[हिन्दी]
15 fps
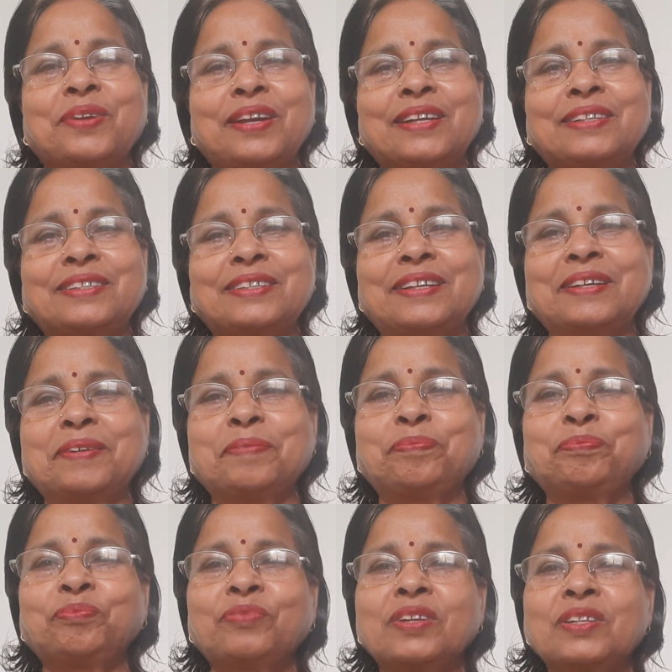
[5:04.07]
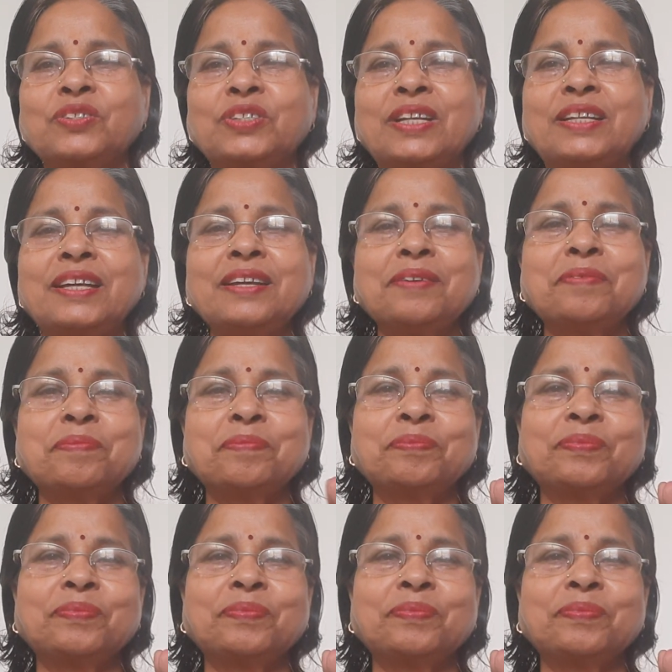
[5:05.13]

होने लगी हैं चलिए